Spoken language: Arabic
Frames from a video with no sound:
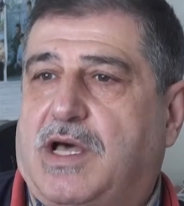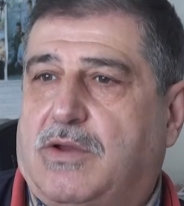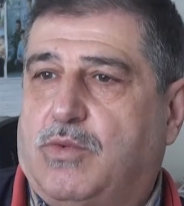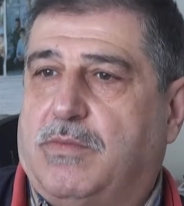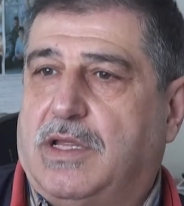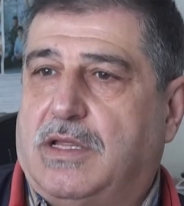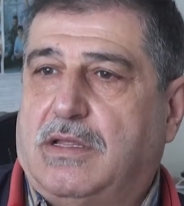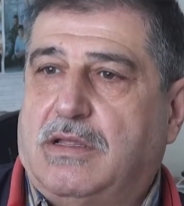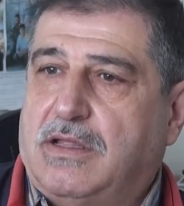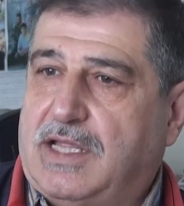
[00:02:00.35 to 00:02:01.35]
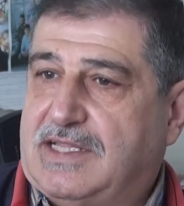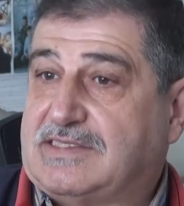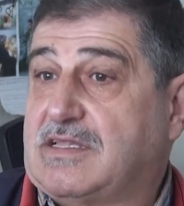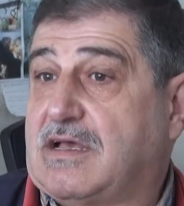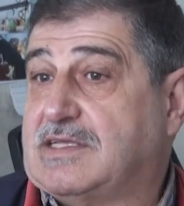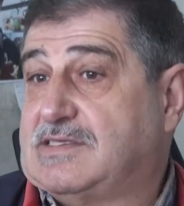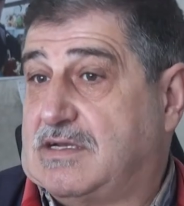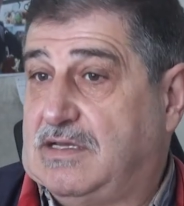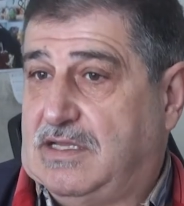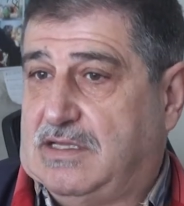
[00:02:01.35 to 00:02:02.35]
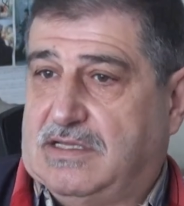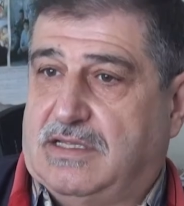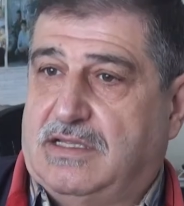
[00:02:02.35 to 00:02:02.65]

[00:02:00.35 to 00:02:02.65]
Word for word: محروم هندسه الطاقه الذريه